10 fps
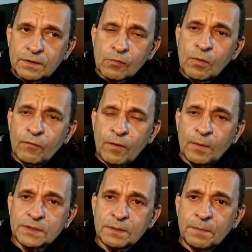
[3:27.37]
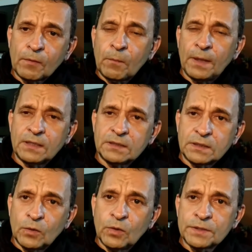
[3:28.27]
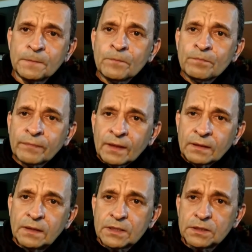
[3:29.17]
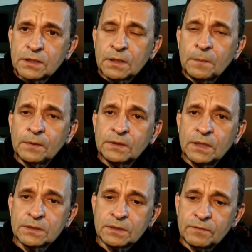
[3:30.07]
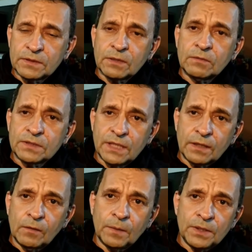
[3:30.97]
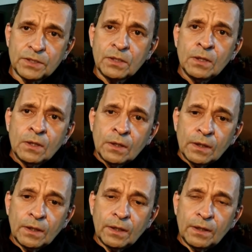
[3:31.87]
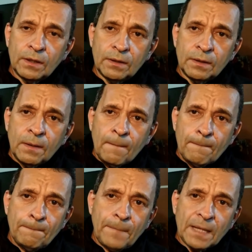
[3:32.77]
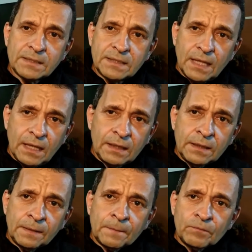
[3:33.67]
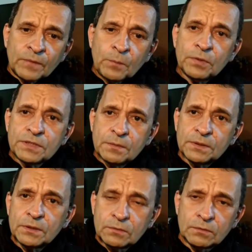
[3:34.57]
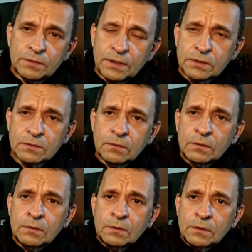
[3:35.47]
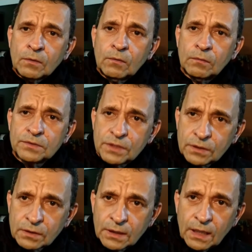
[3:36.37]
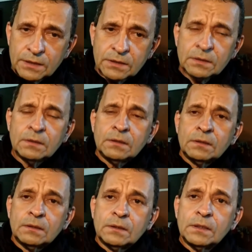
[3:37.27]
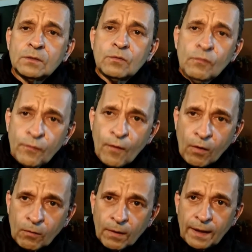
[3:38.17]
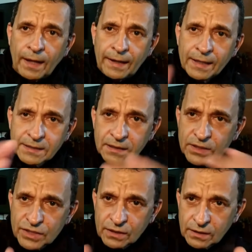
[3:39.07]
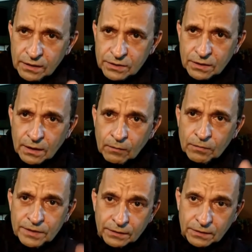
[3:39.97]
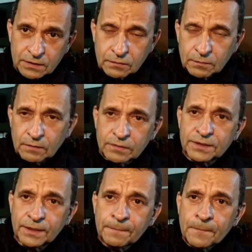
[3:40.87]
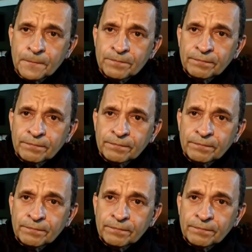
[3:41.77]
de alguma forma assim preocupadas até hoje, deixa de ter importância e você consegue realmente é, passar por cima de tudo isso com dignidade e com foco. A essa energia crítica ela consegue transformar você.